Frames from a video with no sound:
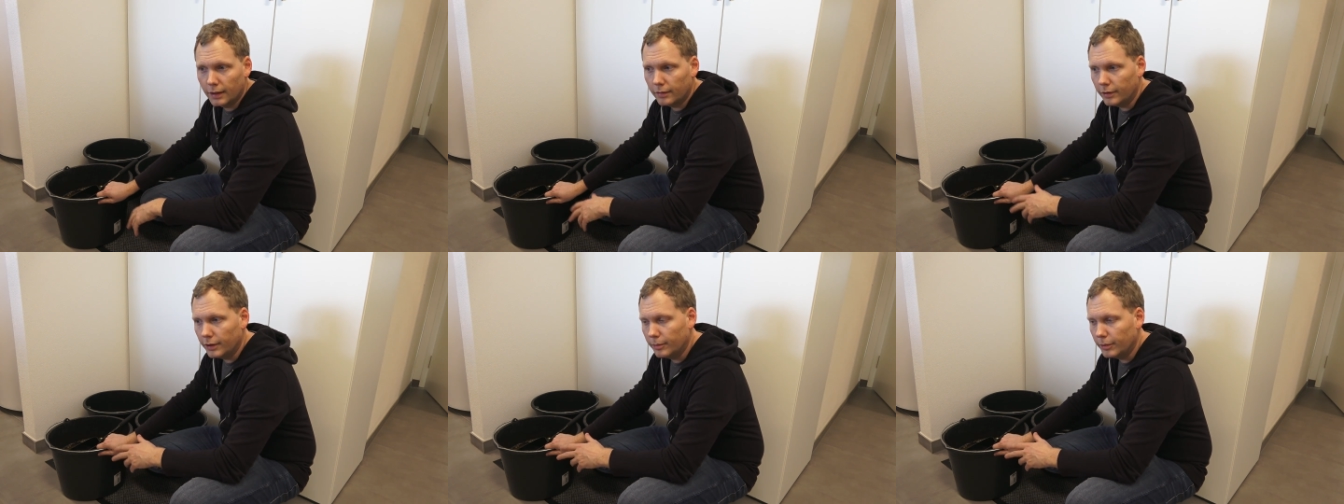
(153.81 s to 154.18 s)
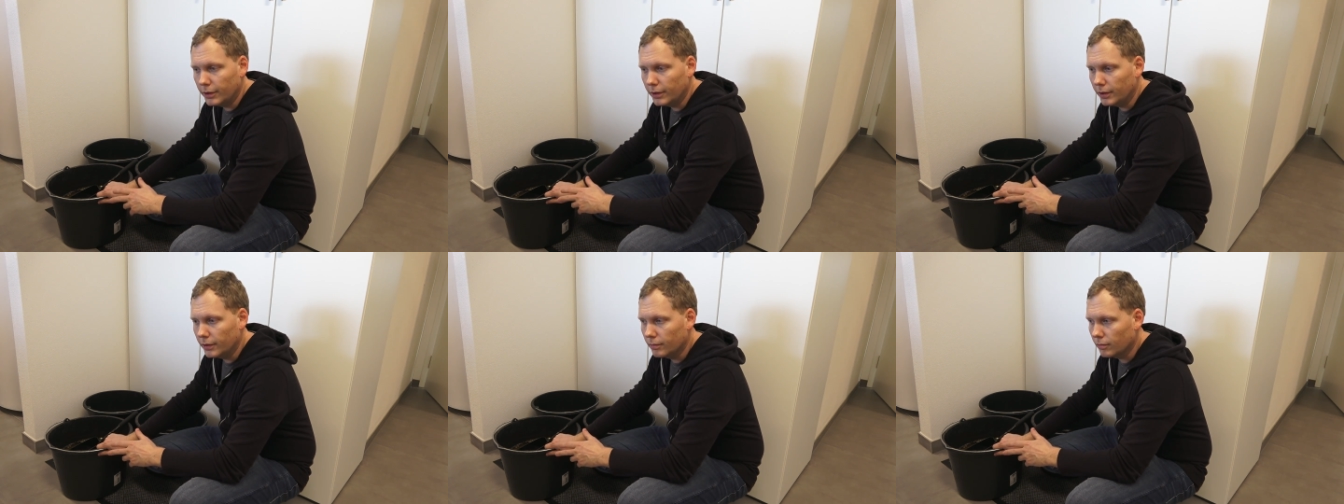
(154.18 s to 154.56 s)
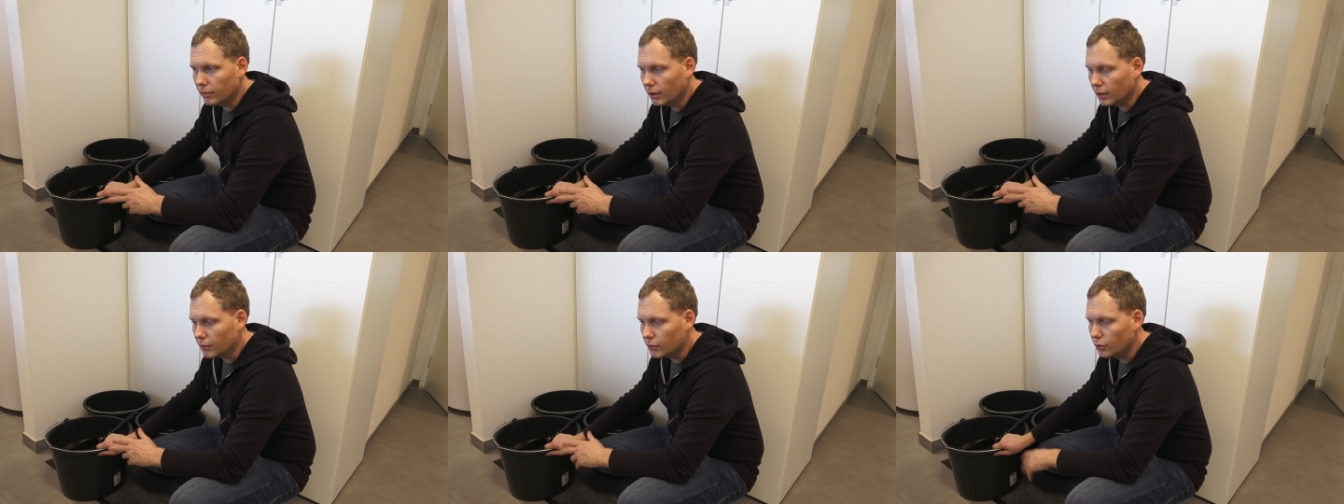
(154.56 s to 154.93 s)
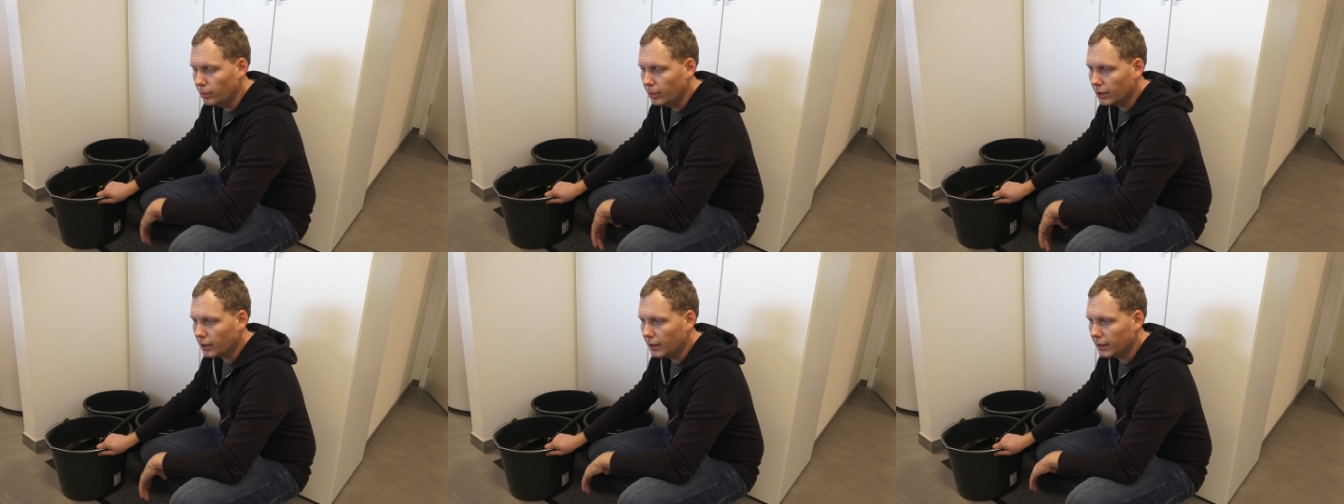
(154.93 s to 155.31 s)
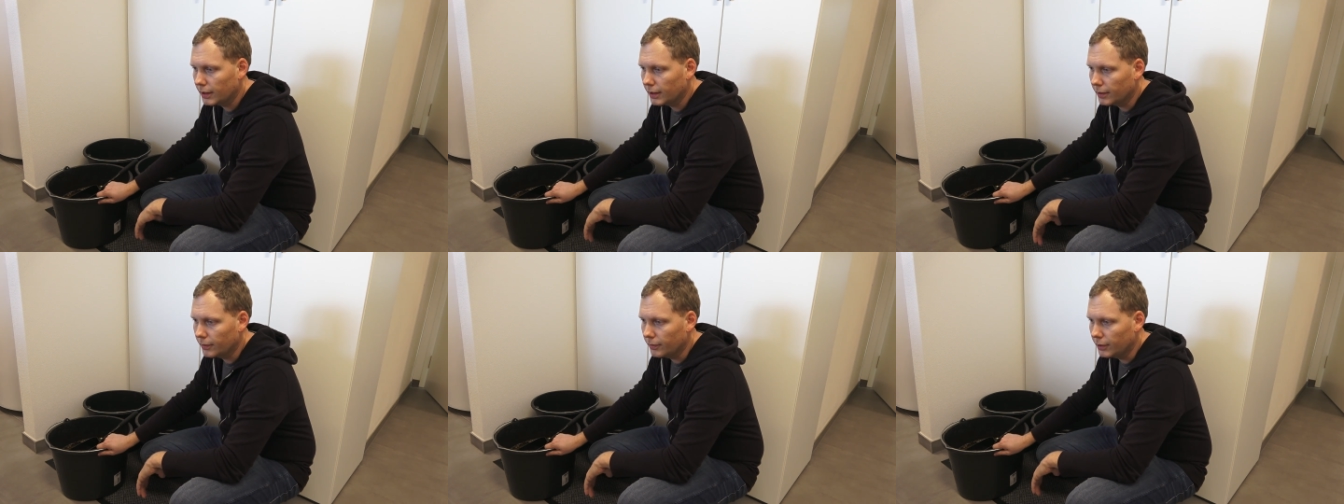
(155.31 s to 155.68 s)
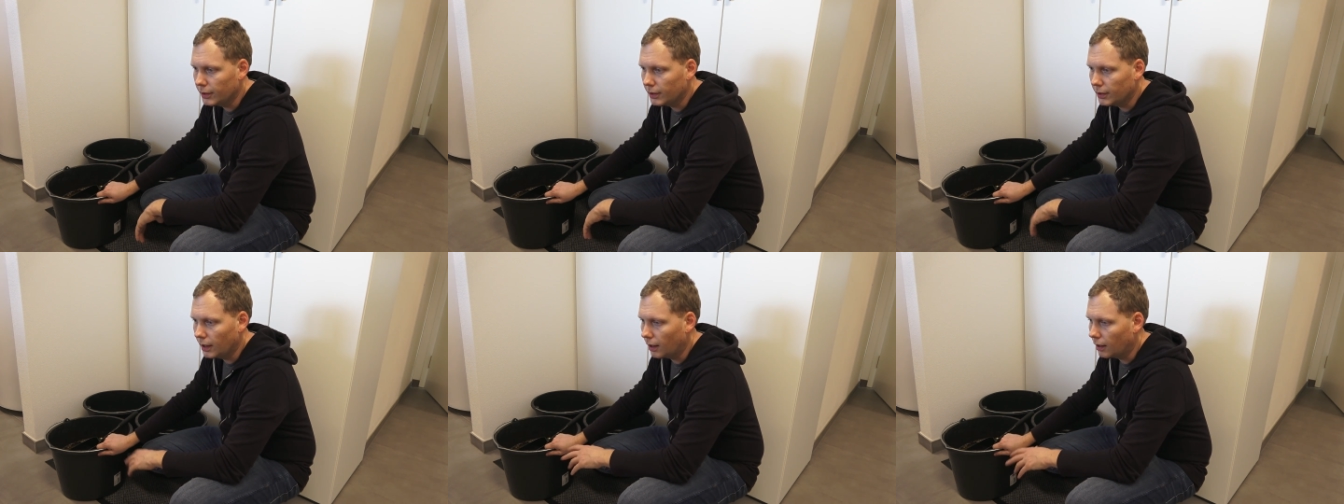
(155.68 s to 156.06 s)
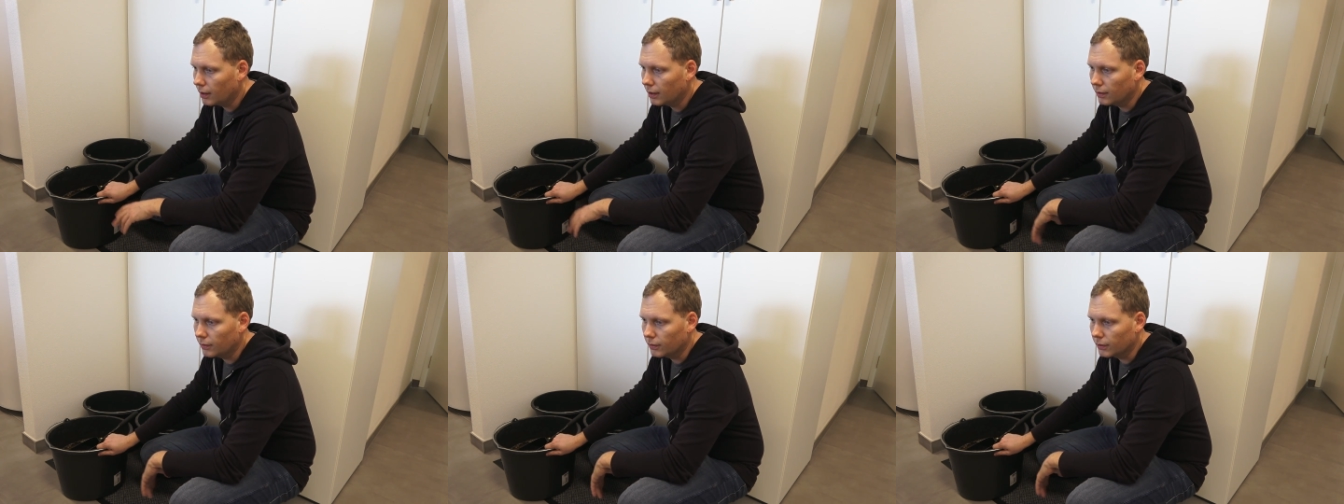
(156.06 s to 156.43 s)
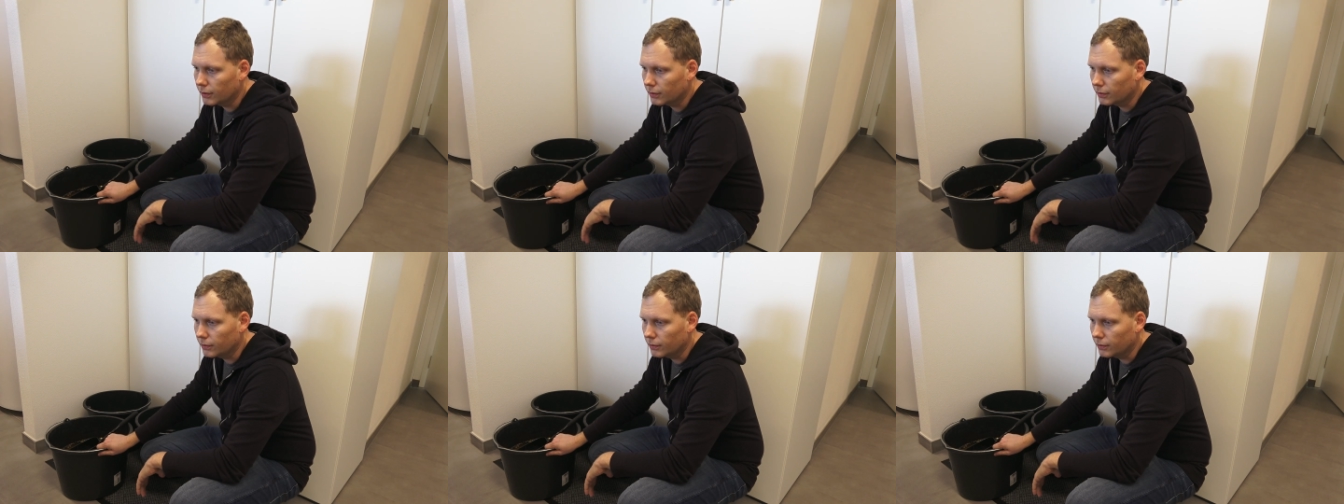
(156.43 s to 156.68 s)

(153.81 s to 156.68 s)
wie ich mir die ja, zubereite, wie ich die lager und,